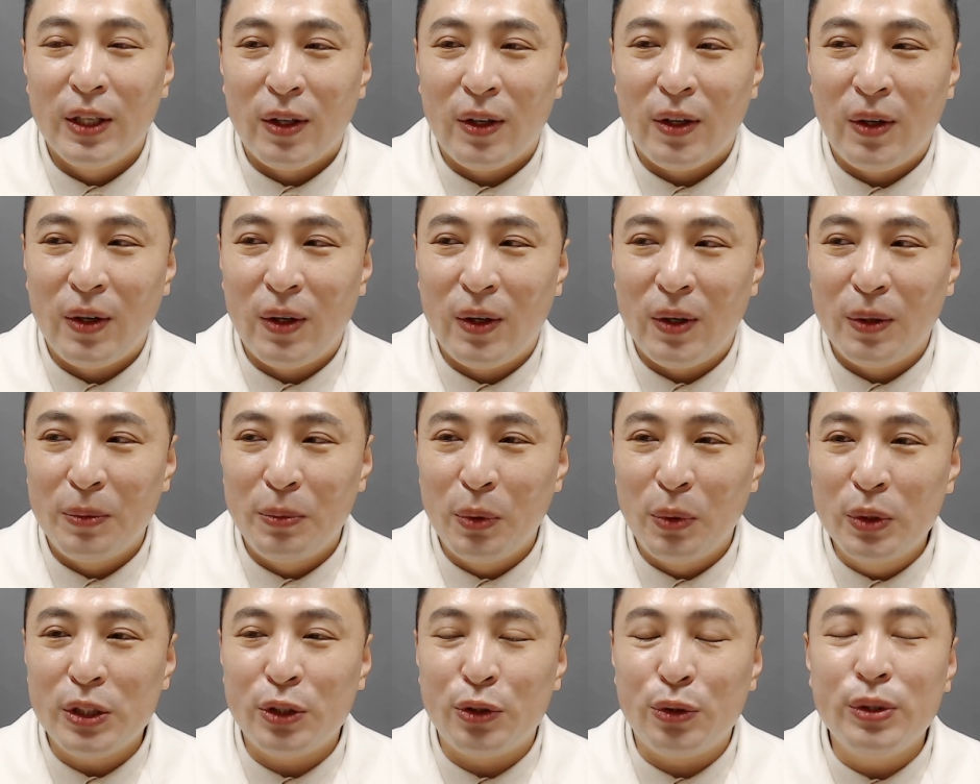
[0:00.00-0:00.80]
어,
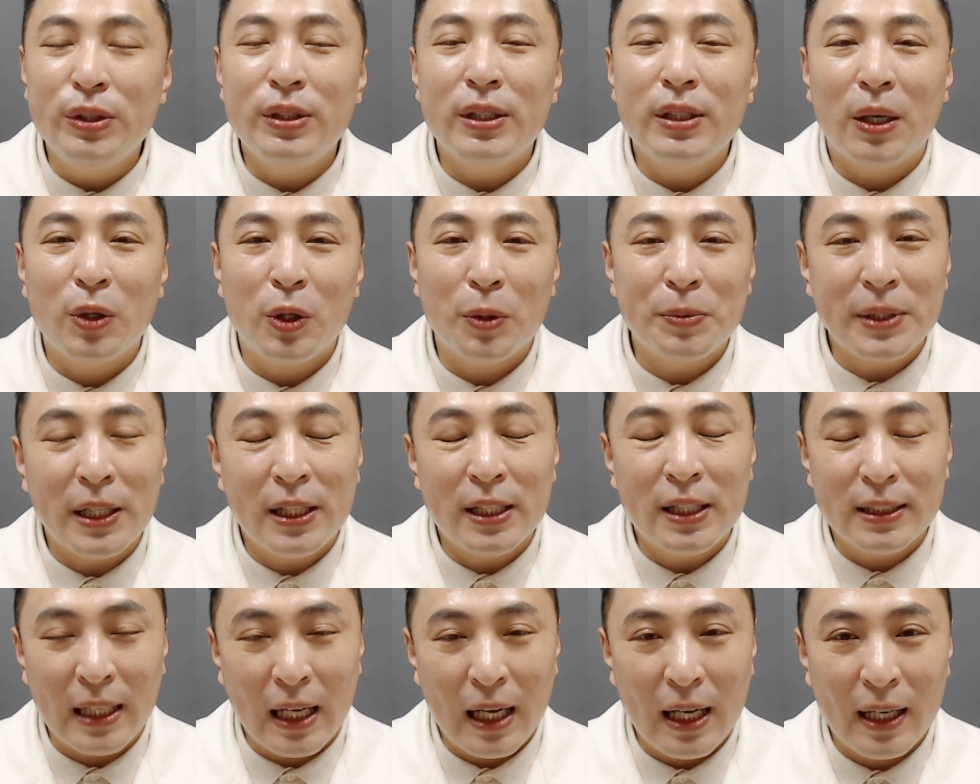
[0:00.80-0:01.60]
묘지 주인하고
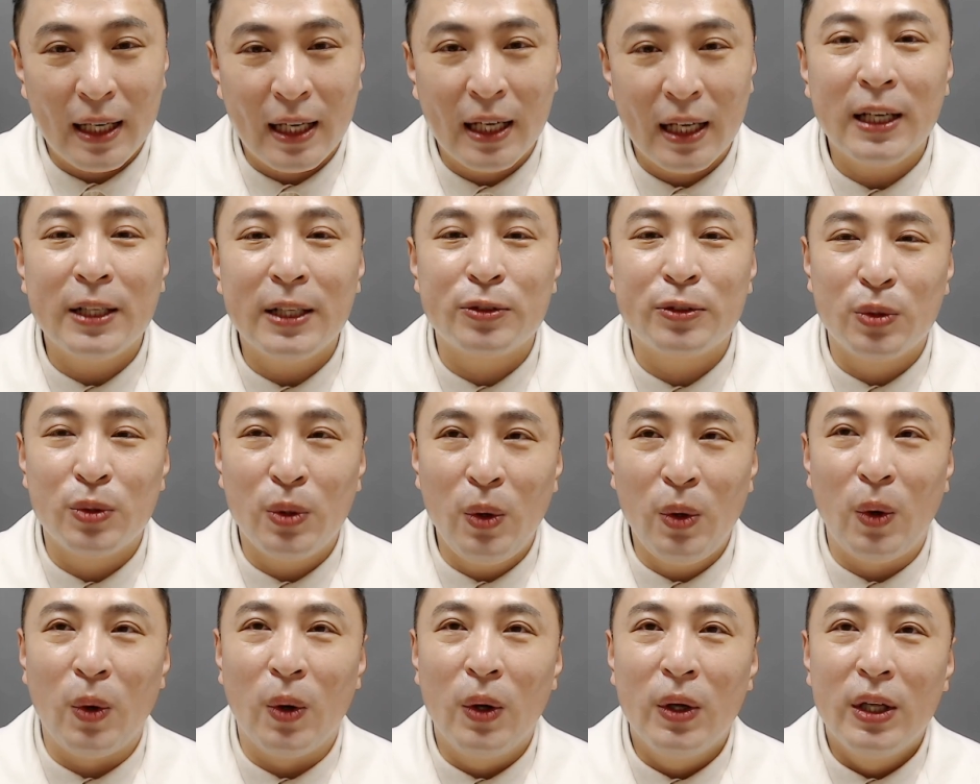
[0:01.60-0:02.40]
협상을 잘
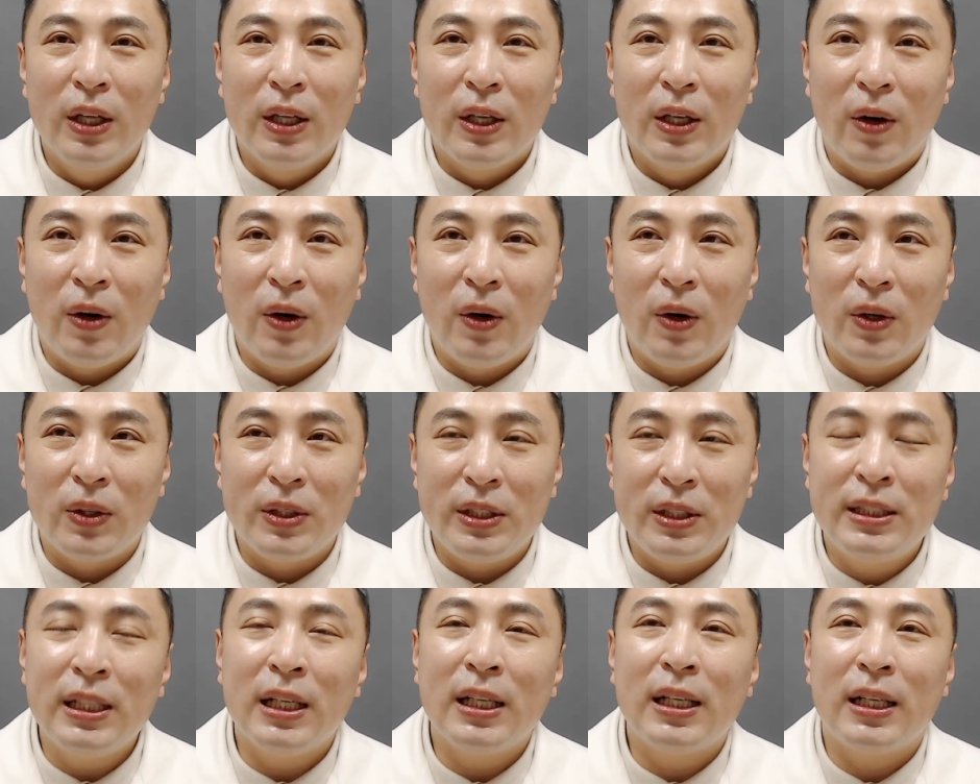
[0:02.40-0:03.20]
해가지고 어,
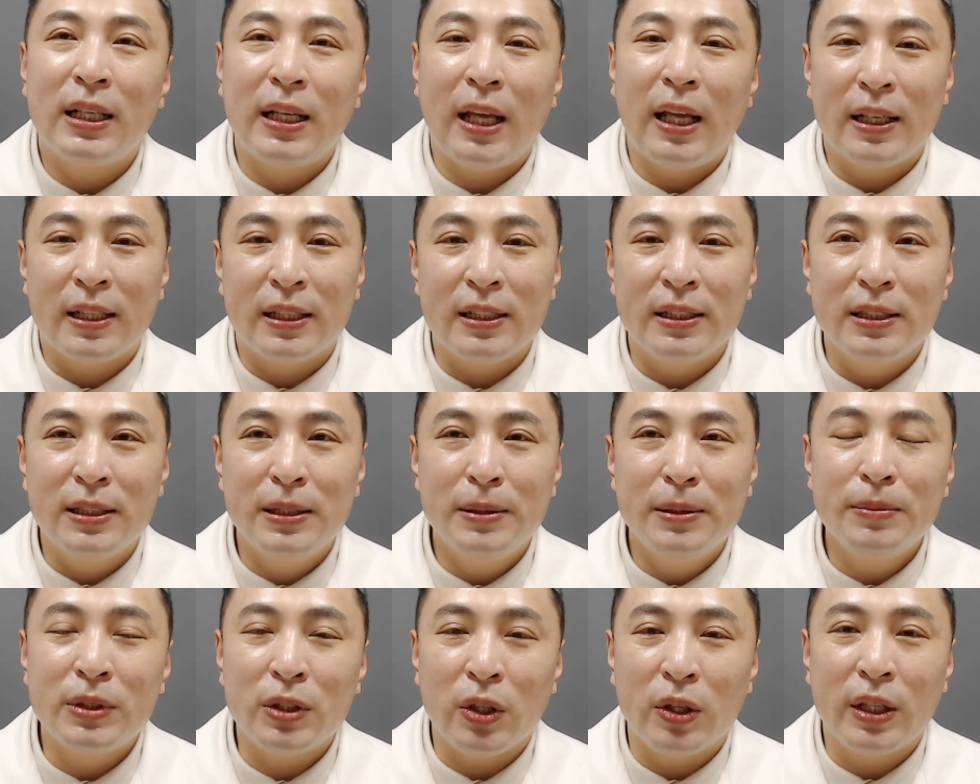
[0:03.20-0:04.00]

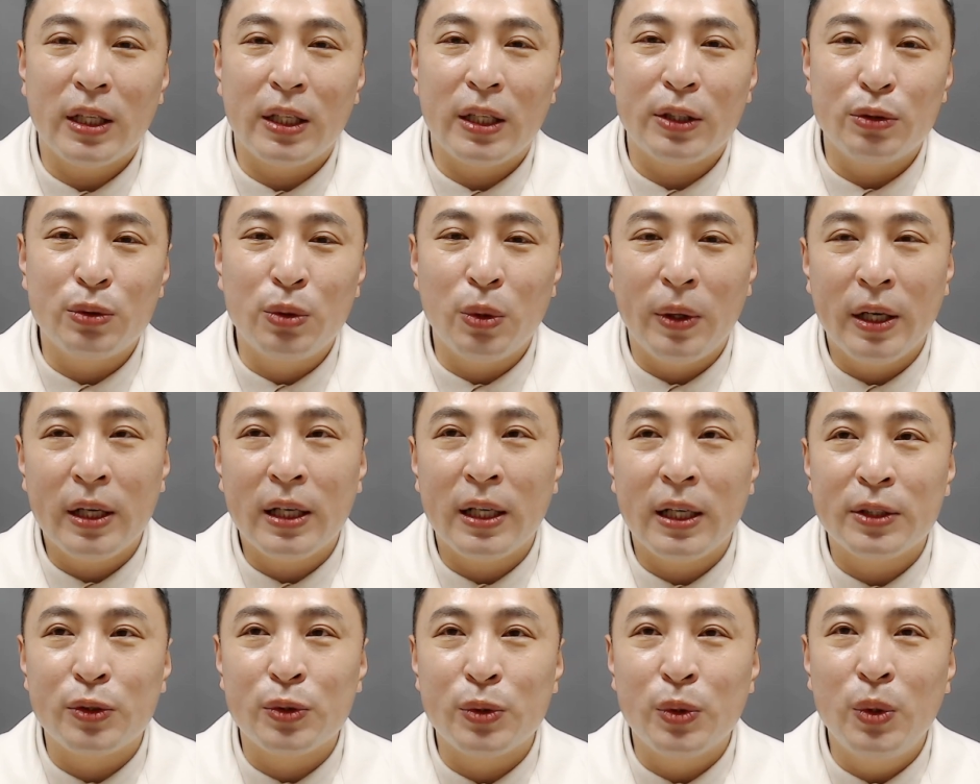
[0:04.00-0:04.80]
이장하게끔 저희가
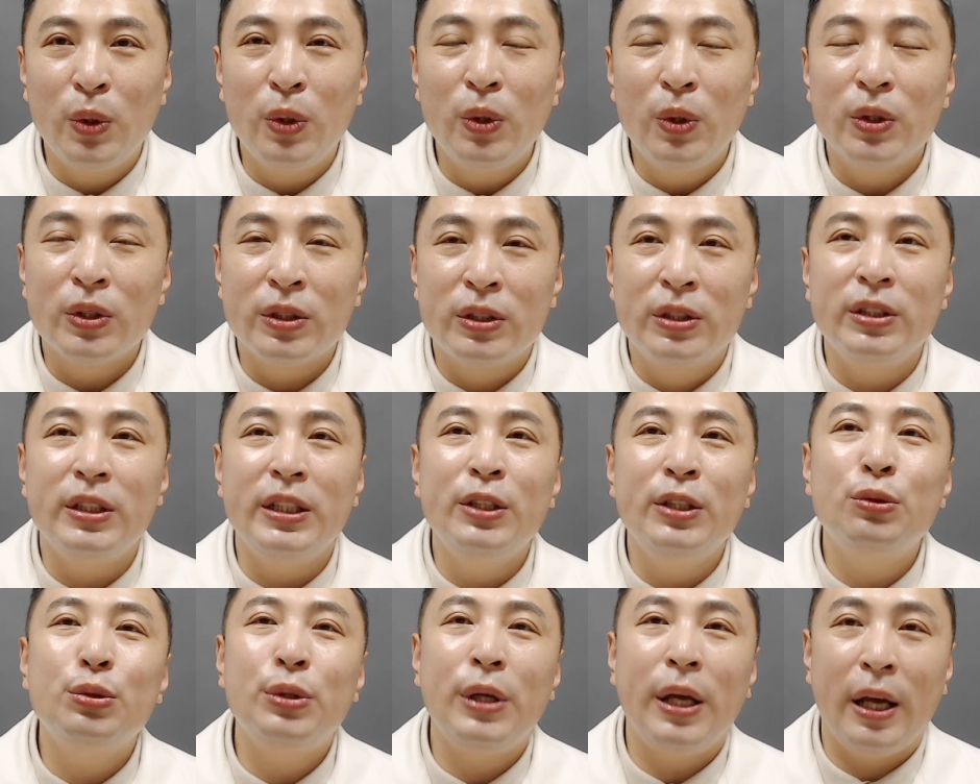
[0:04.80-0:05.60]
유도해가지고 그
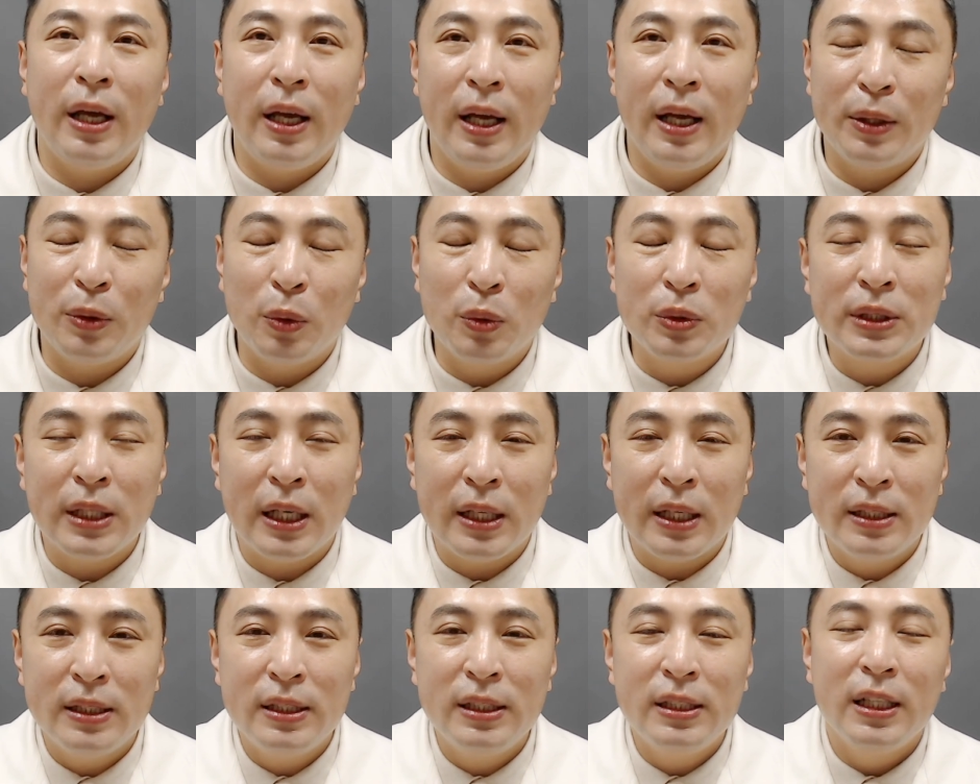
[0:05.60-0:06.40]
이후에
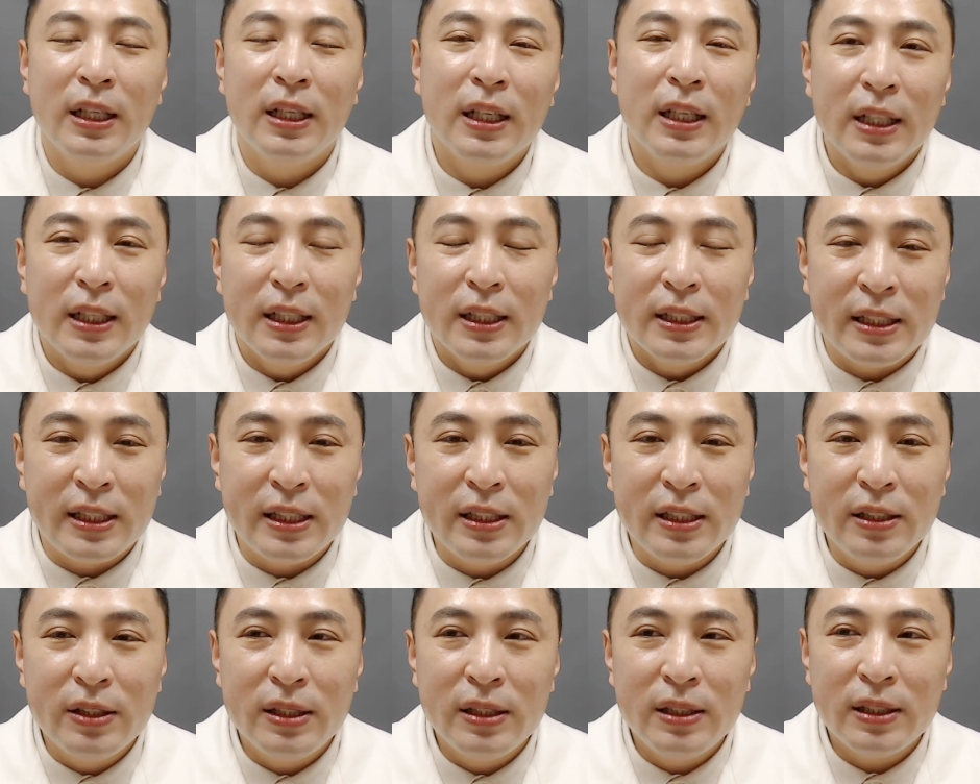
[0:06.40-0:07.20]
농사를
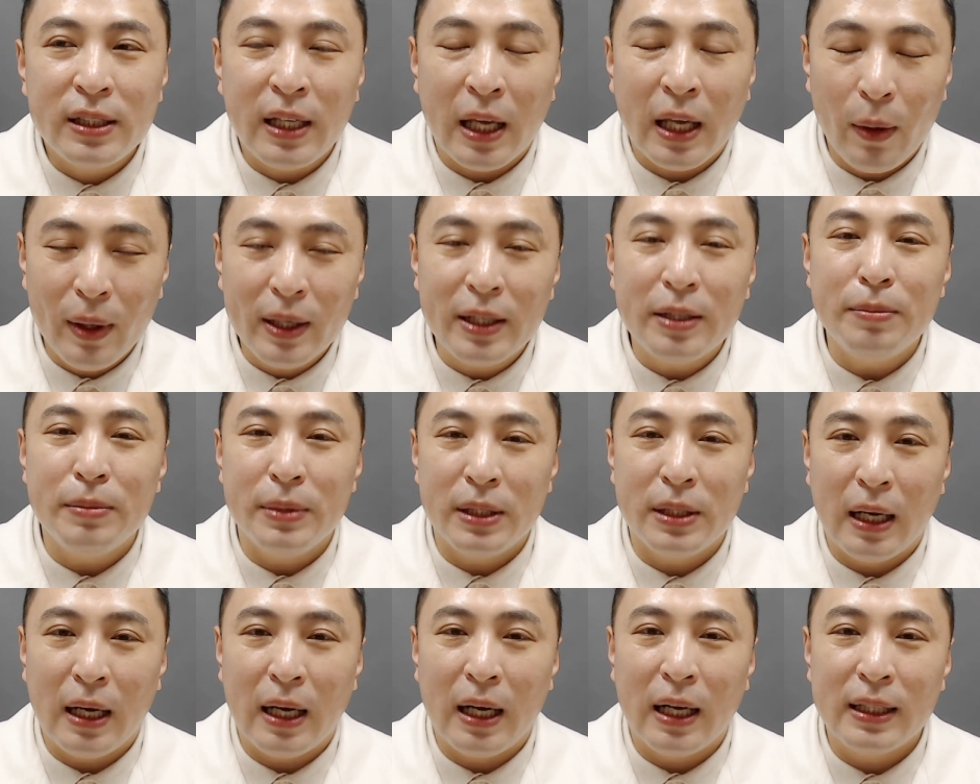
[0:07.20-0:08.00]
지을
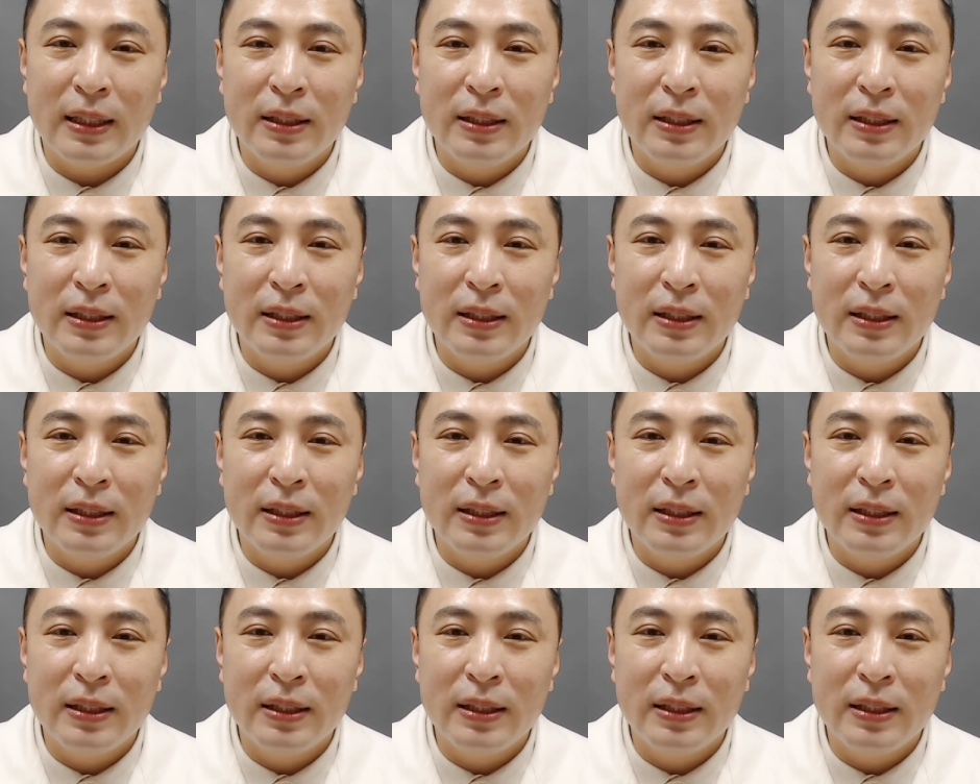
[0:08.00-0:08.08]
계획입니다.